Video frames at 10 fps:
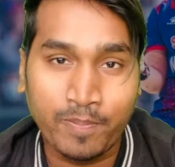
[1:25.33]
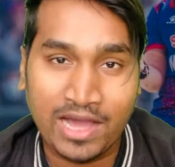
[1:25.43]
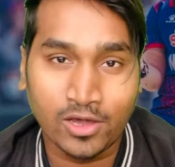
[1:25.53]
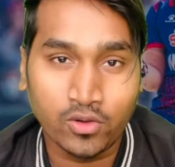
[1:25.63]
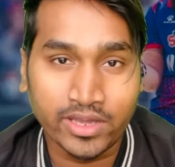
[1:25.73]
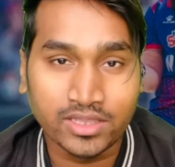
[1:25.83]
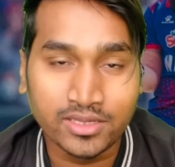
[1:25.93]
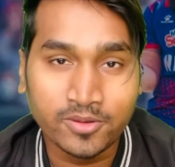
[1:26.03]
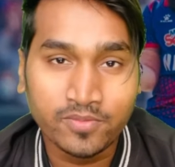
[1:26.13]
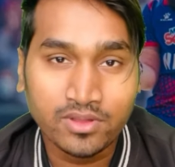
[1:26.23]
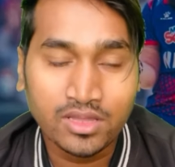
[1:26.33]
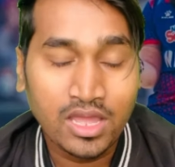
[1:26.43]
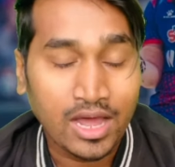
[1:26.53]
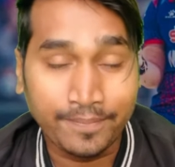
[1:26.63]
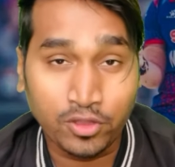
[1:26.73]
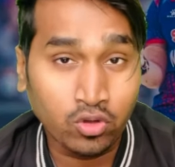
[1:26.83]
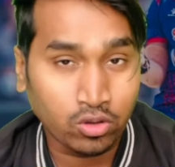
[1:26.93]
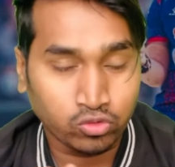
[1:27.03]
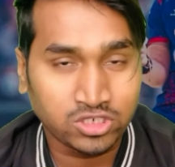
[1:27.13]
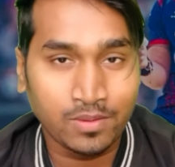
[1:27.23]
पागल हो गए थे अब देखो
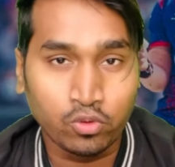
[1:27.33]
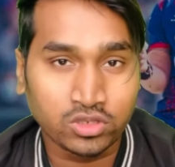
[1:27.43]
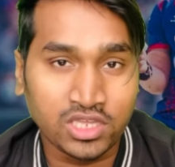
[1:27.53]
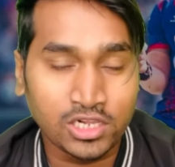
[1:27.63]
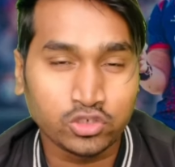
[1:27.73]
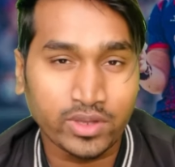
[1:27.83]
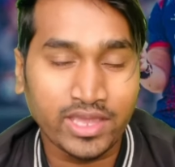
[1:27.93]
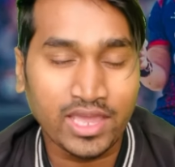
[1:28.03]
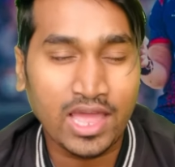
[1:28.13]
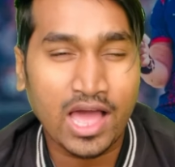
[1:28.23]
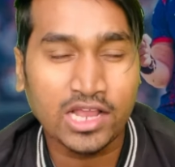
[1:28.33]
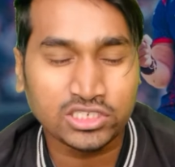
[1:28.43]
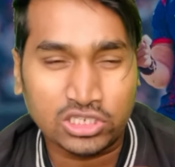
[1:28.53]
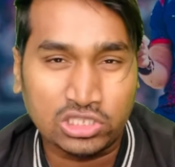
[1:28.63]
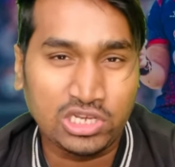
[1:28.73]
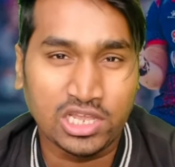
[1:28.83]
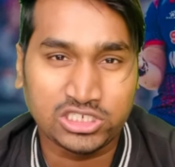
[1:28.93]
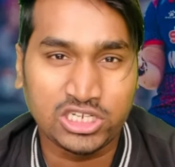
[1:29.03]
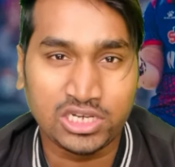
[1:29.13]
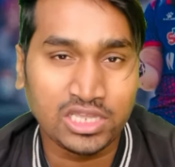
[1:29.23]
कुशल भुरतेल जो है आज इतनी
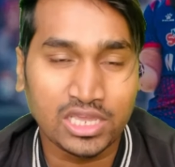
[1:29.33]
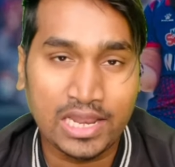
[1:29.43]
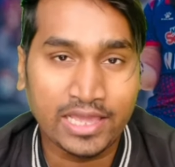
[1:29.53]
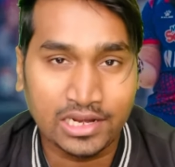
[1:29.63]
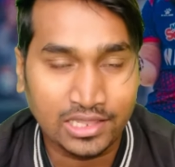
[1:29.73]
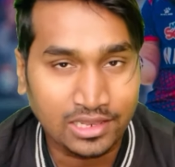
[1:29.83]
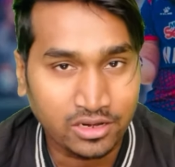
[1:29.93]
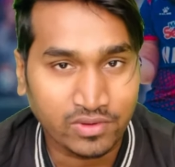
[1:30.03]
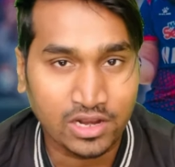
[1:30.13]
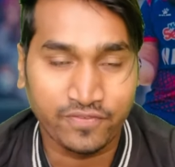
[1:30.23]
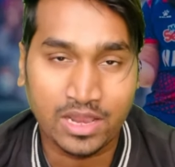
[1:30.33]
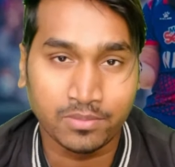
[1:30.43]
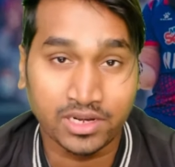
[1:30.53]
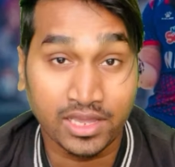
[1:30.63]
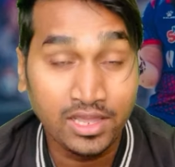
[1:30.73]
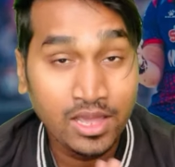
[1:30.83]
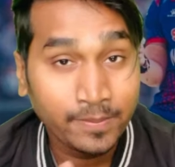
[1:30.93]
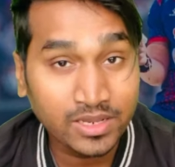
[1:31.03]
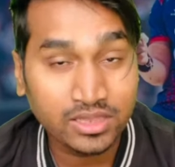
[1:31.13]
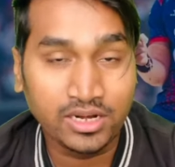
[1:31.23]
अच्छी इनिंग खेला है कि नेदरलैंड वाले फैन बन गए
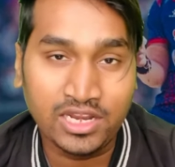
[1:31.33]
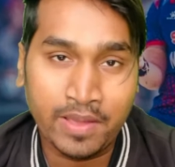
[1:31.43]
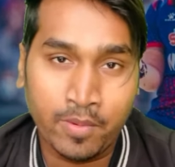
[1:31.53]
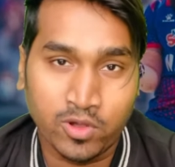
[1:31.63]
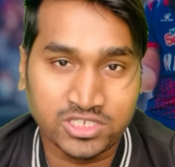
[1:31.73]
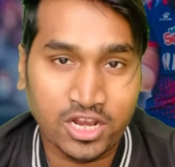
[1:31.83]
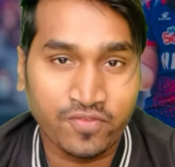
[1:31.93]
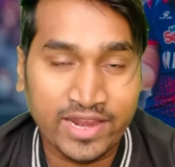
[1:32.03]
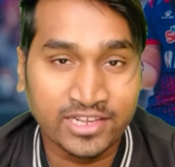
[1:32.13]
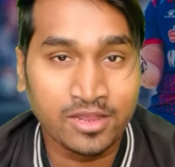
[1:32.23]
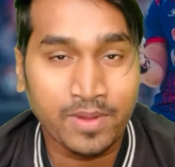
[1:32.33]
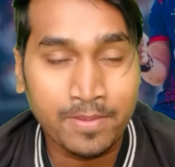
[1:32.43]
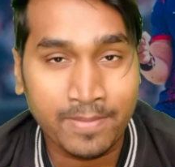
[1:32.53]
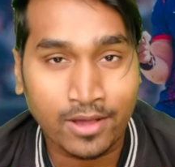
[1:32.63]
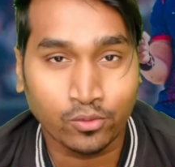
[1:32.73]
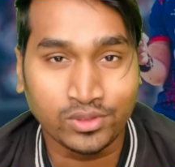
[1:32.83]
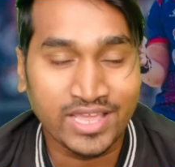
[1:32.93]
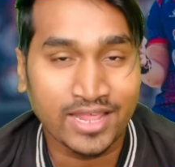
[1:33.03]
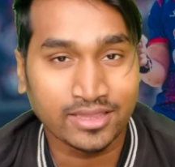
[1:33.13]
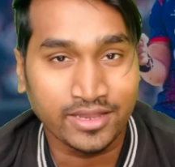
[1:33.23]
प्लस इंडिया में बहुत सारे फैन गए भाई मैं खुद
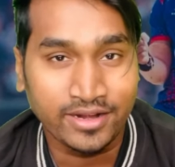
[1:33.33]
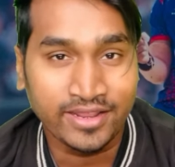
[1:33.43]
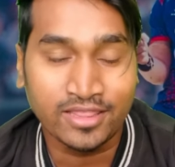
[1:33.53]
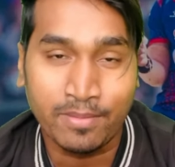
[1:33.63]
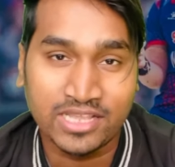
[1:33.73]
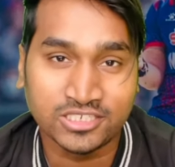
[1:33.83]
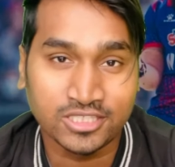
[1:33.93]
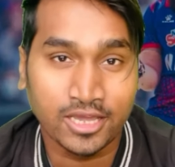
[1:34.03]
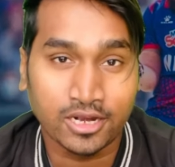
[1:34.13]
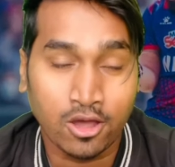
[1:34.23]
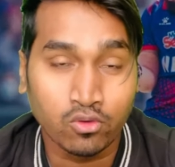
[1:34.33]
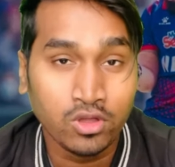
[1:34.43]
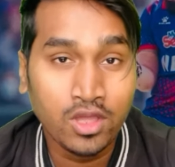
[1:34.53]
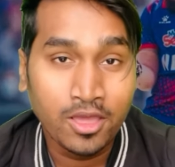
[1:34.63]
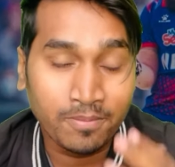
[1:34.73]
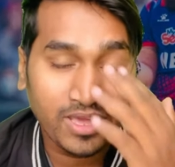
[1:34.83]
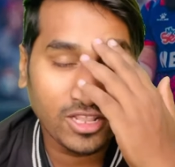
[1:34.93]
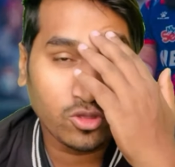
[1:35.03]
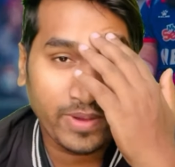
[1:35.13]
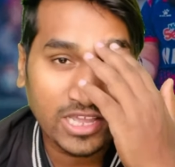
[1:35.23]
यहाँ से इंडिया से मैचेस देख रहा हूँ मेरे
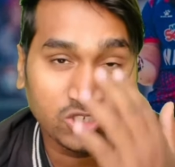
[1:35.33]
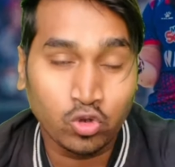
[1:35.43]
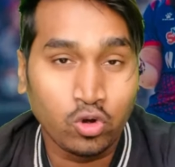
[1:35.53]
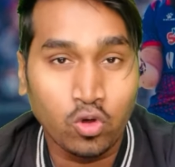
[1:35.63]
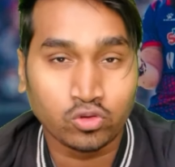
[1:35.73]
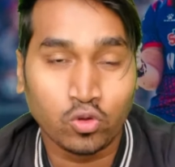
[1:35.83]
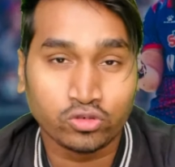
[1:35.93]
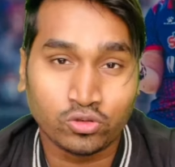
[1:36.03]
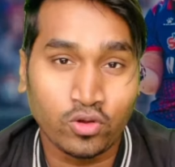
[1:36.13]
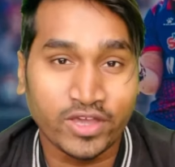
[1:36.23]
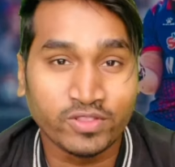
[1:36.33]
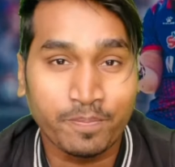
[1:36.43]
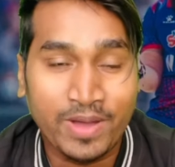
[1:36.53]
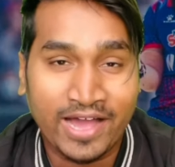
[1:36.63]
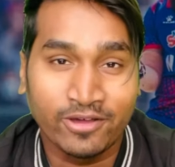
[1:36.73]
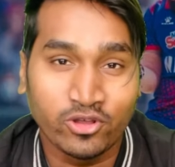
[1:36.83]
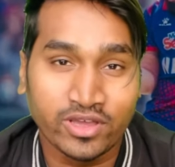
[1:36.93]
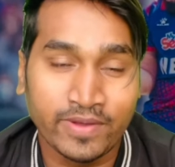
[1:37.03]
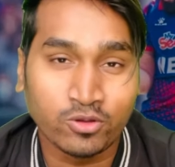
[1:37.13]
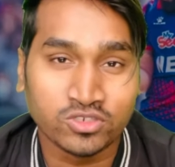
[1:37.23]
तो भाई जो लोग दोस्त लोग है वो तो पागल हो गए
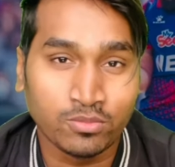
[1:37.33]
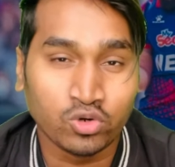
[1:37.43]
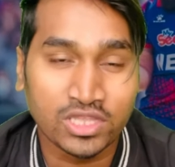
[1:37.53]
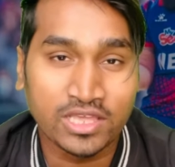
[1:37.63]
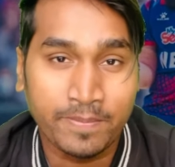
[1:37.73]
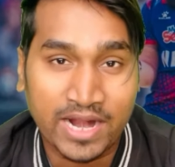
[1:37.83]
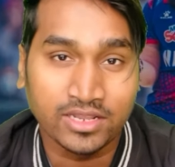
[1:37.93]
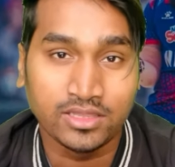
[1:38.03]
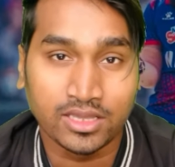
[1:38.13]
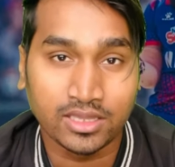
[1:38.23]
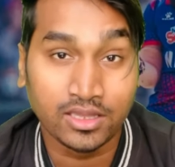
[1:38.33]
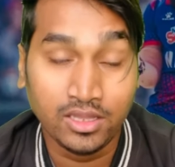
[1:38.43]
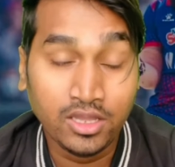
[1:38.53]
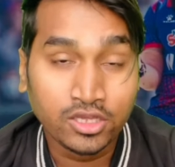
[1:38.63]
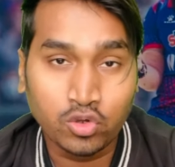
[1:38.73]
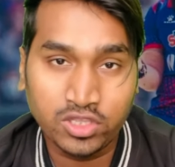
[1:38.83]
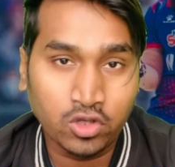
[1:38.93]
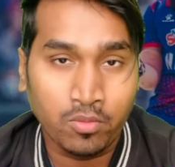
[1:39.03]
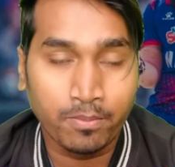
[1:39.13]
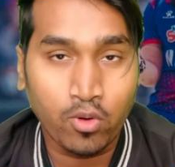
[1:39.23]
भाई कुशल भुरतेल की बैटिंग देख के क्योंकि
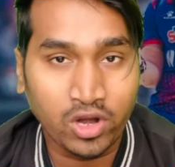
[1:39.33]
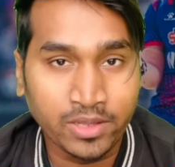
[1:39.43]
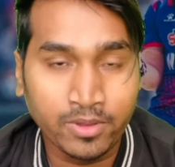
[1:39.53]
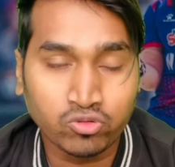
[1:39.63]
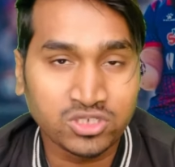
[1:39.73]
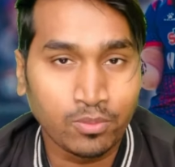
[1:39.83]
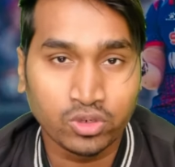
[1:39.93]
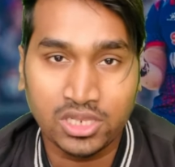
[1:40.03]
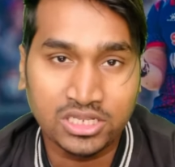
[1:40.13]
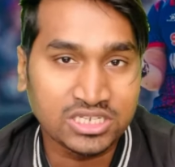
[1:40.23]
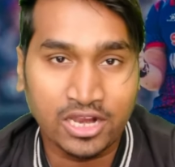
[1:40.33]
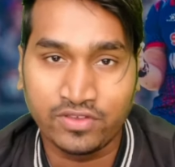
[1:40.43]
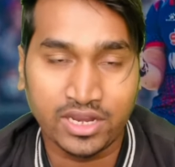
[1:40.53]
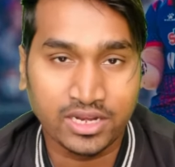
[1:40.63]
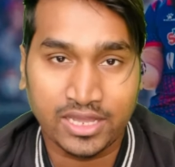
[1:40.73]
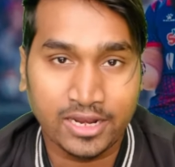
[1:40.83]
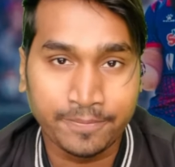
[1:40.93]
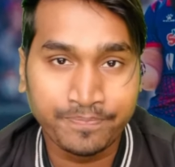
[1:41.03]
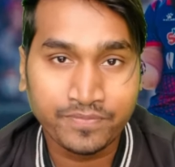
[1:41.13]
देखो बॉलिंग में कुशल भुरतेल ने चार विकेट निकाला